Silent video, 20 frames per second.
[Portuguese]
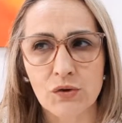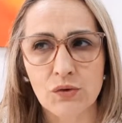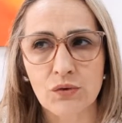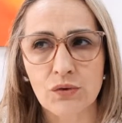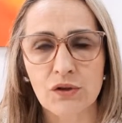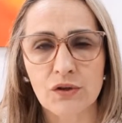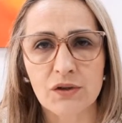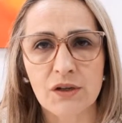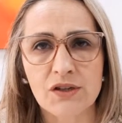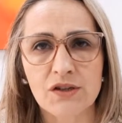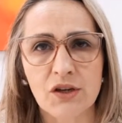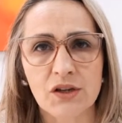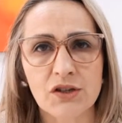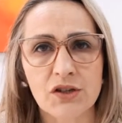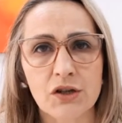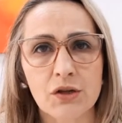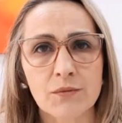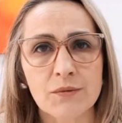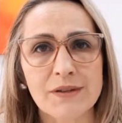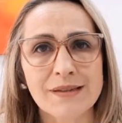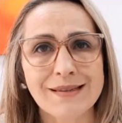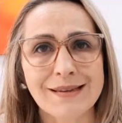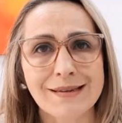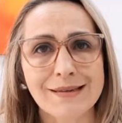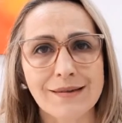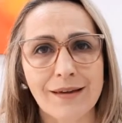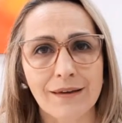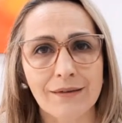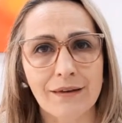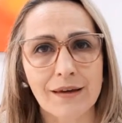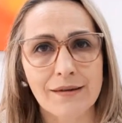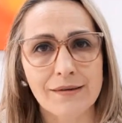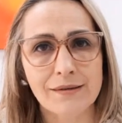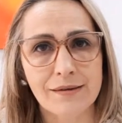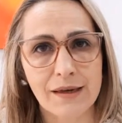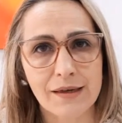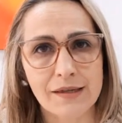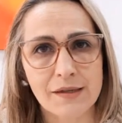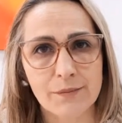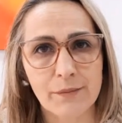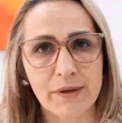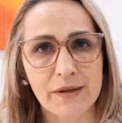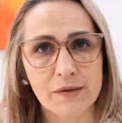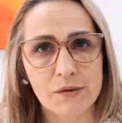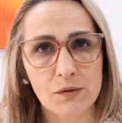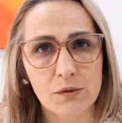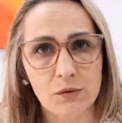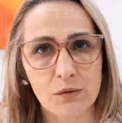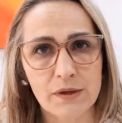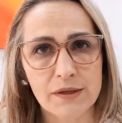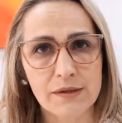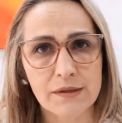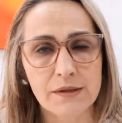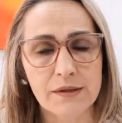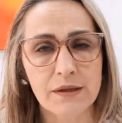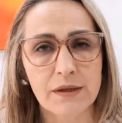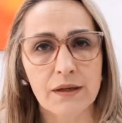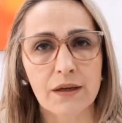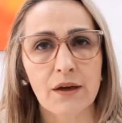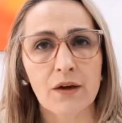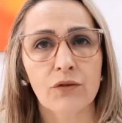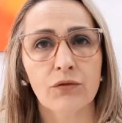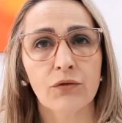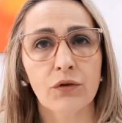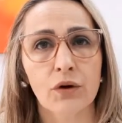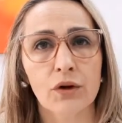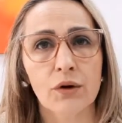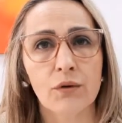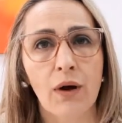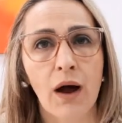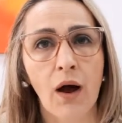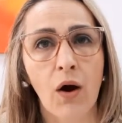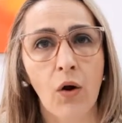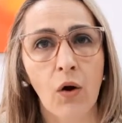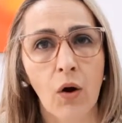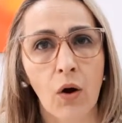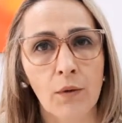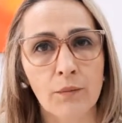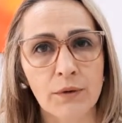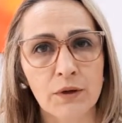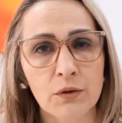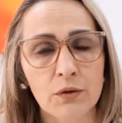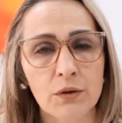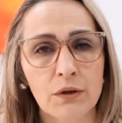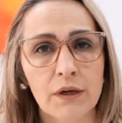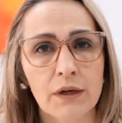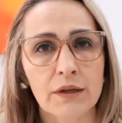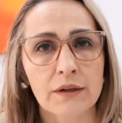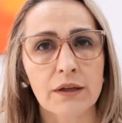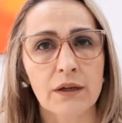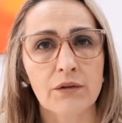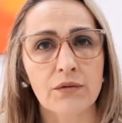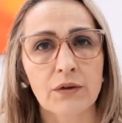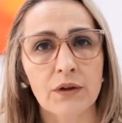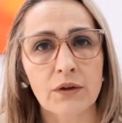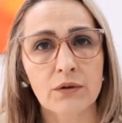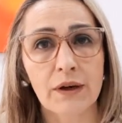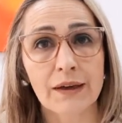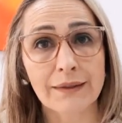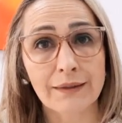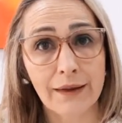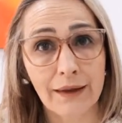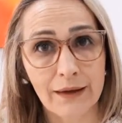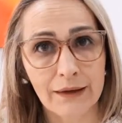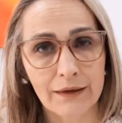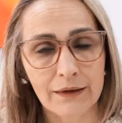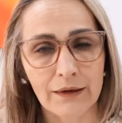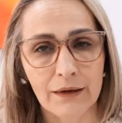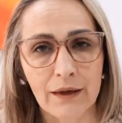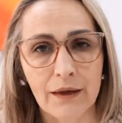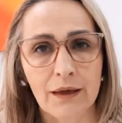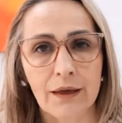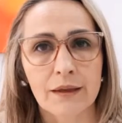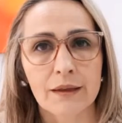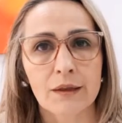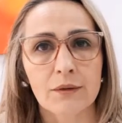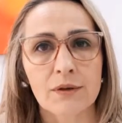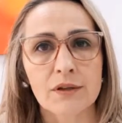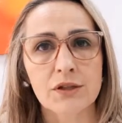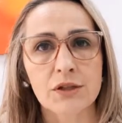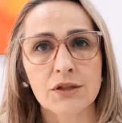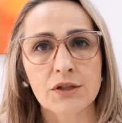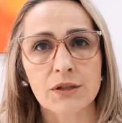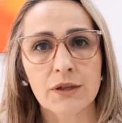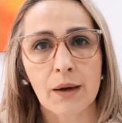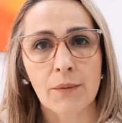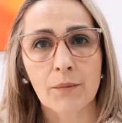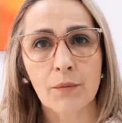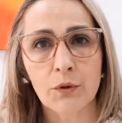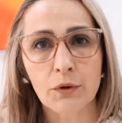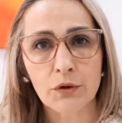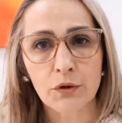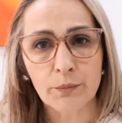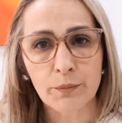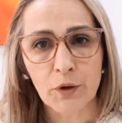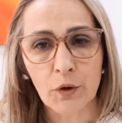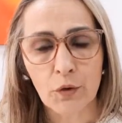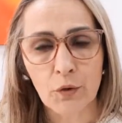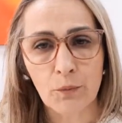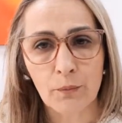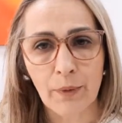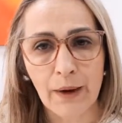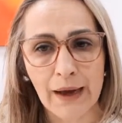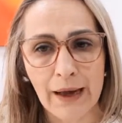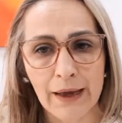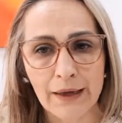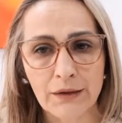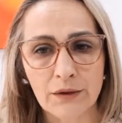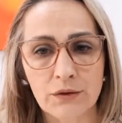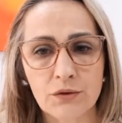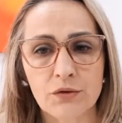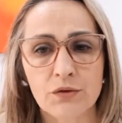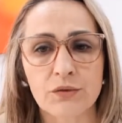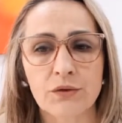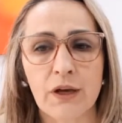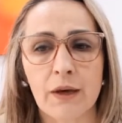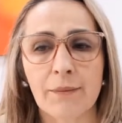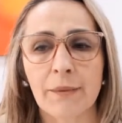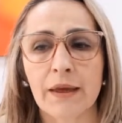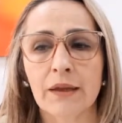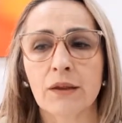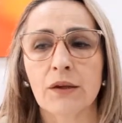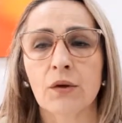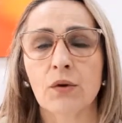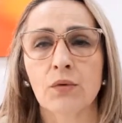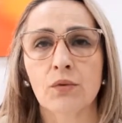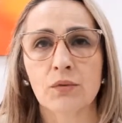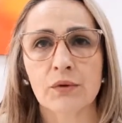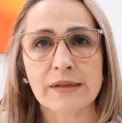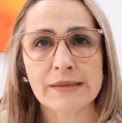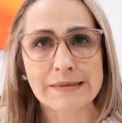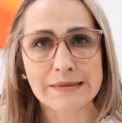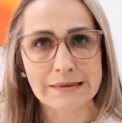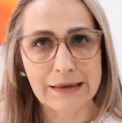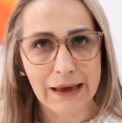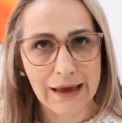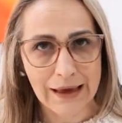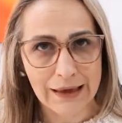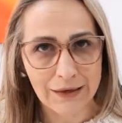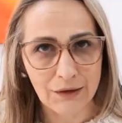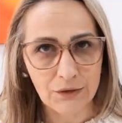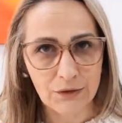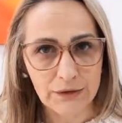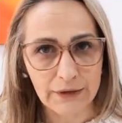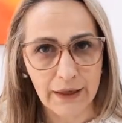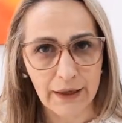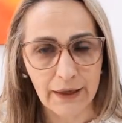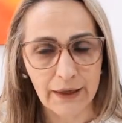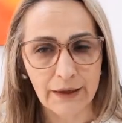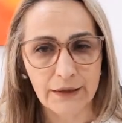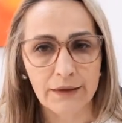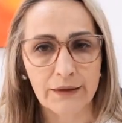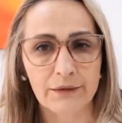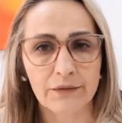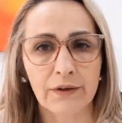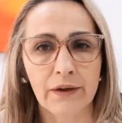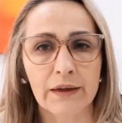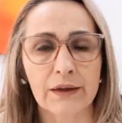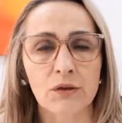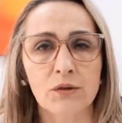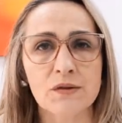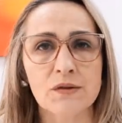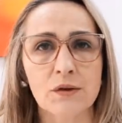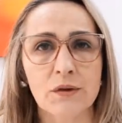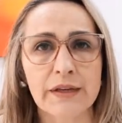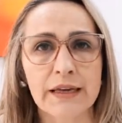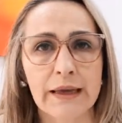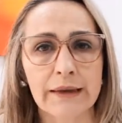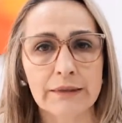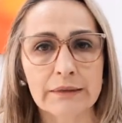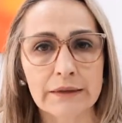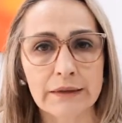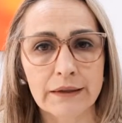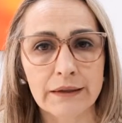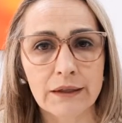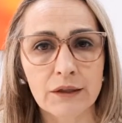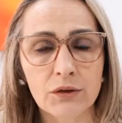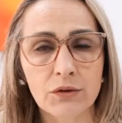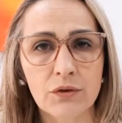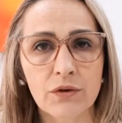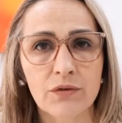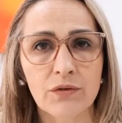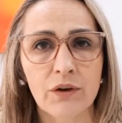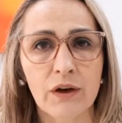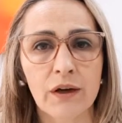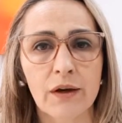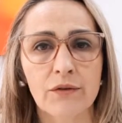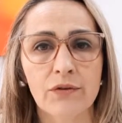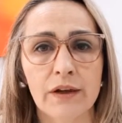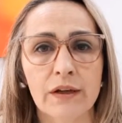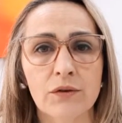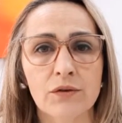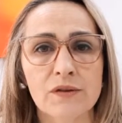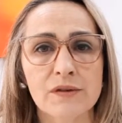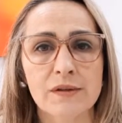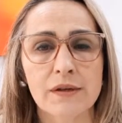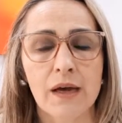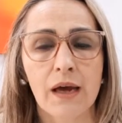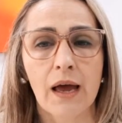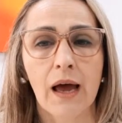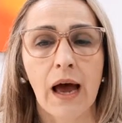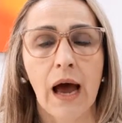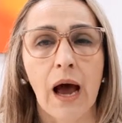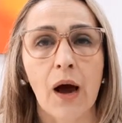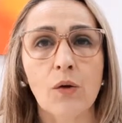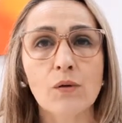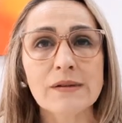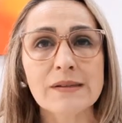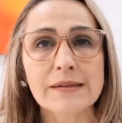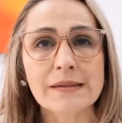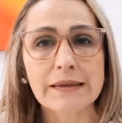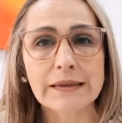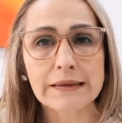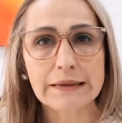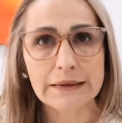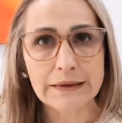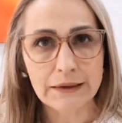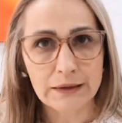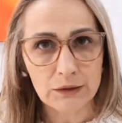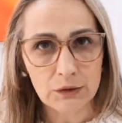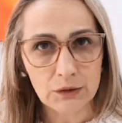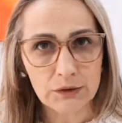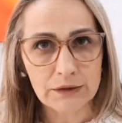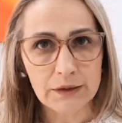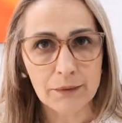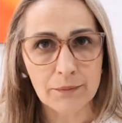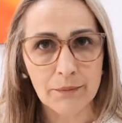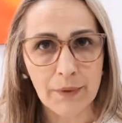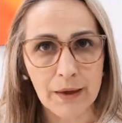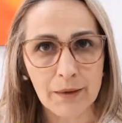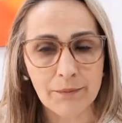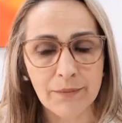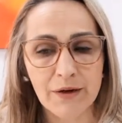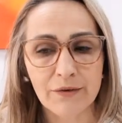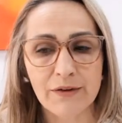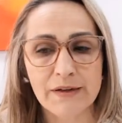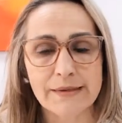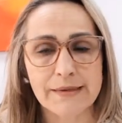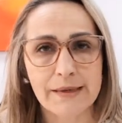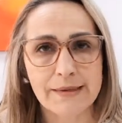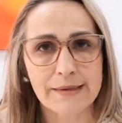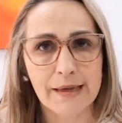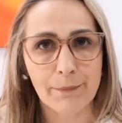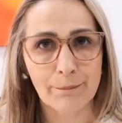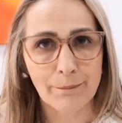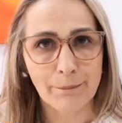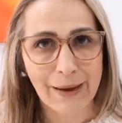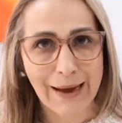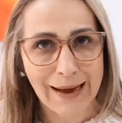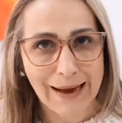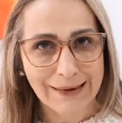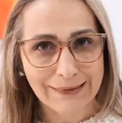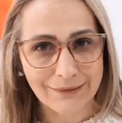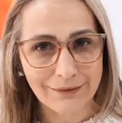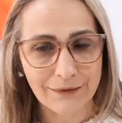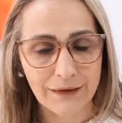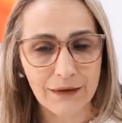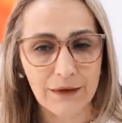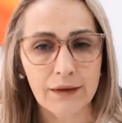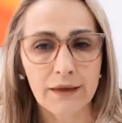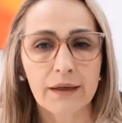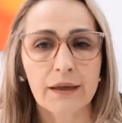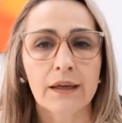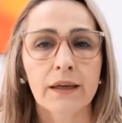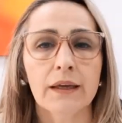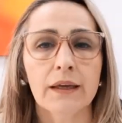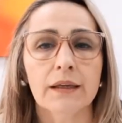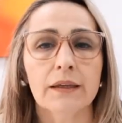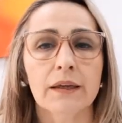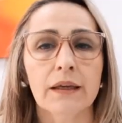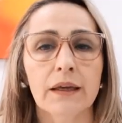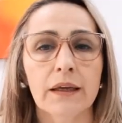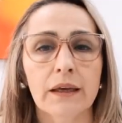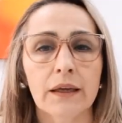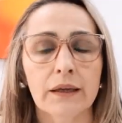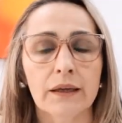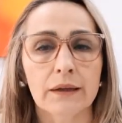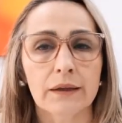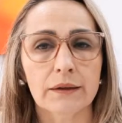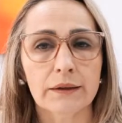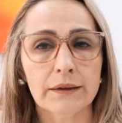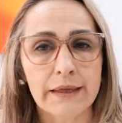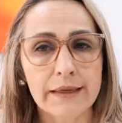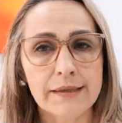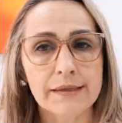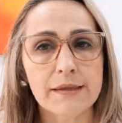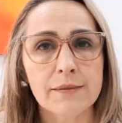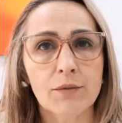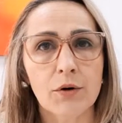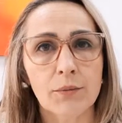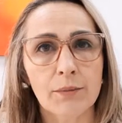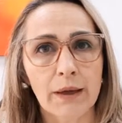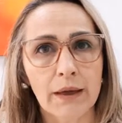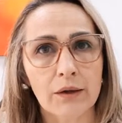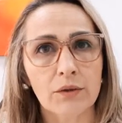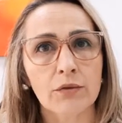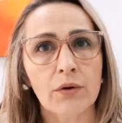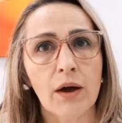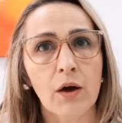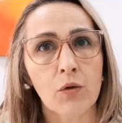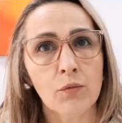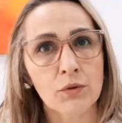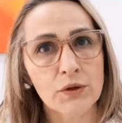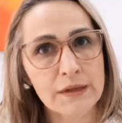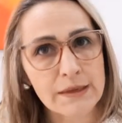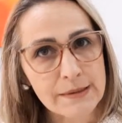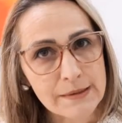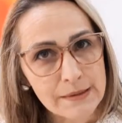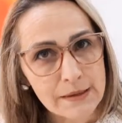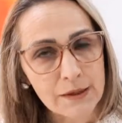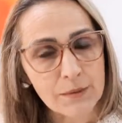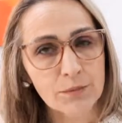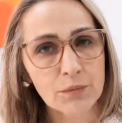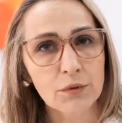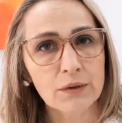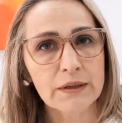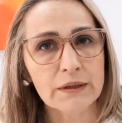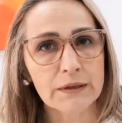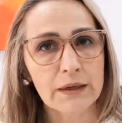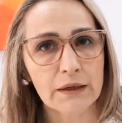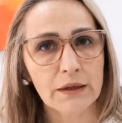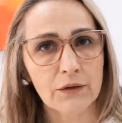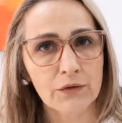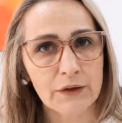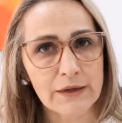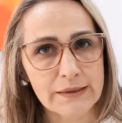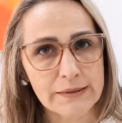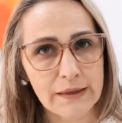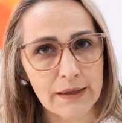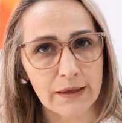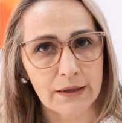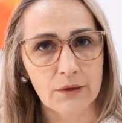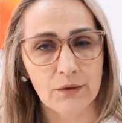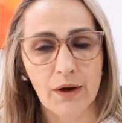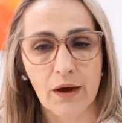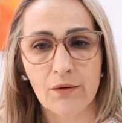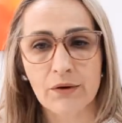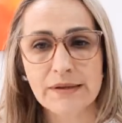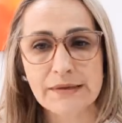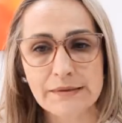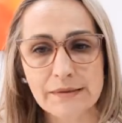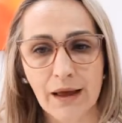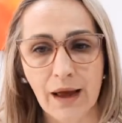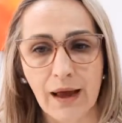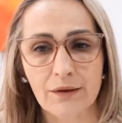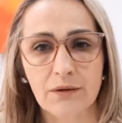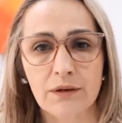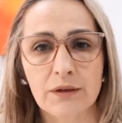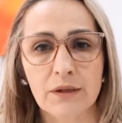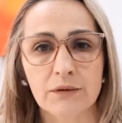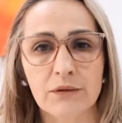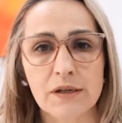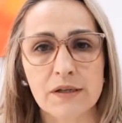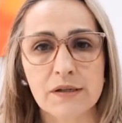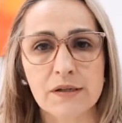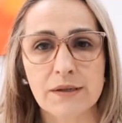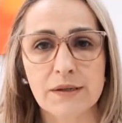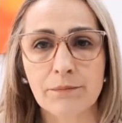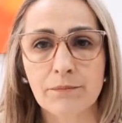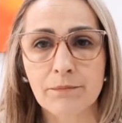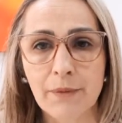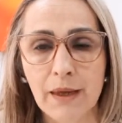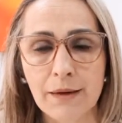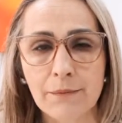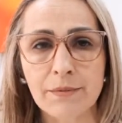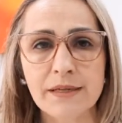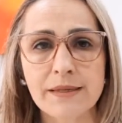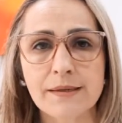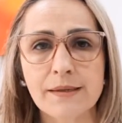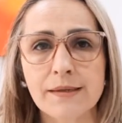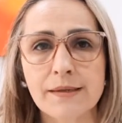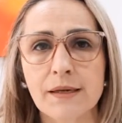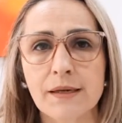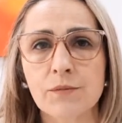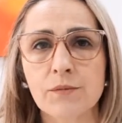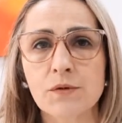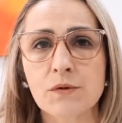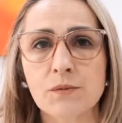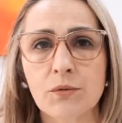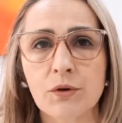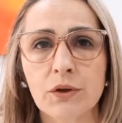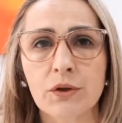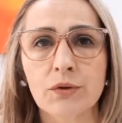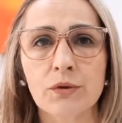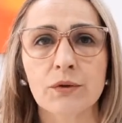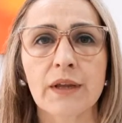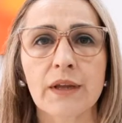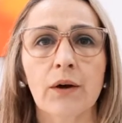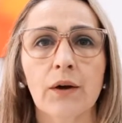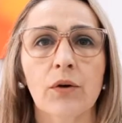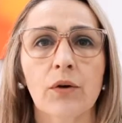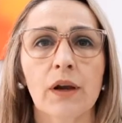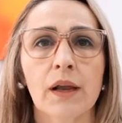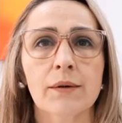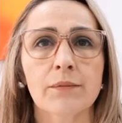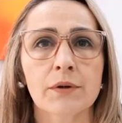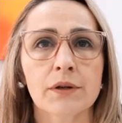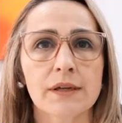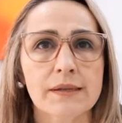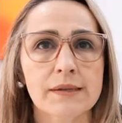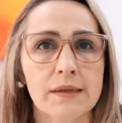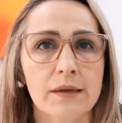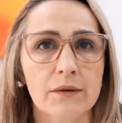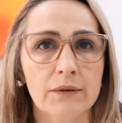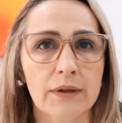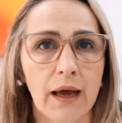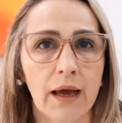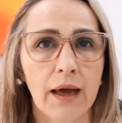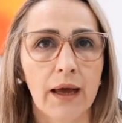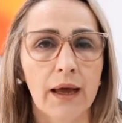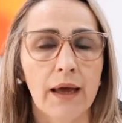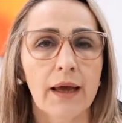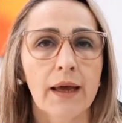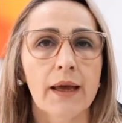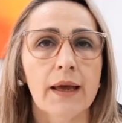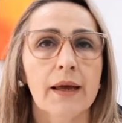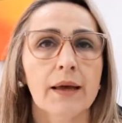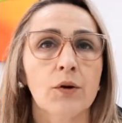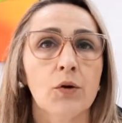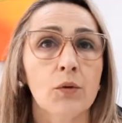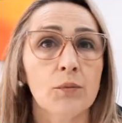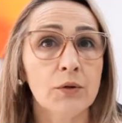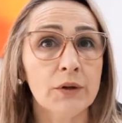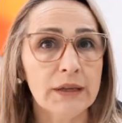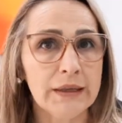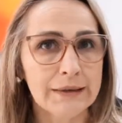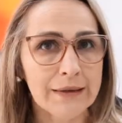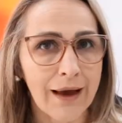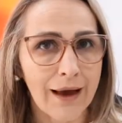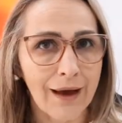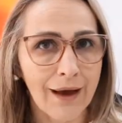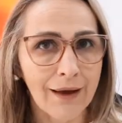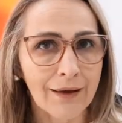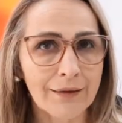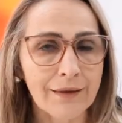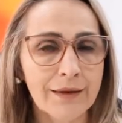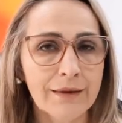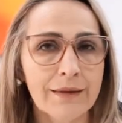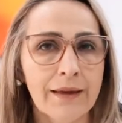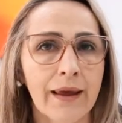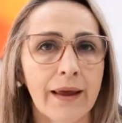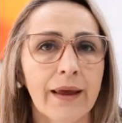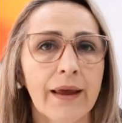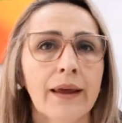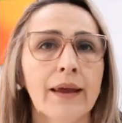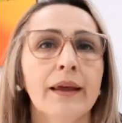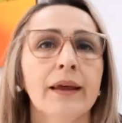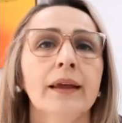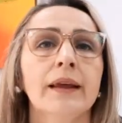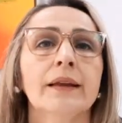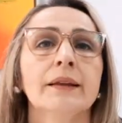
julho, nós já tínhamos 66 pessoas que foram a óbito devido à dengue. Então a gente está muito preocupado, juntamente com o Estado, né, que vem nos orientando e vem nos auxiliando também para fazer essa parte que nesse momento é o município que tem que fazer, não é o Estado. Então nós também precisamos muito da colaboração da comunidade, né?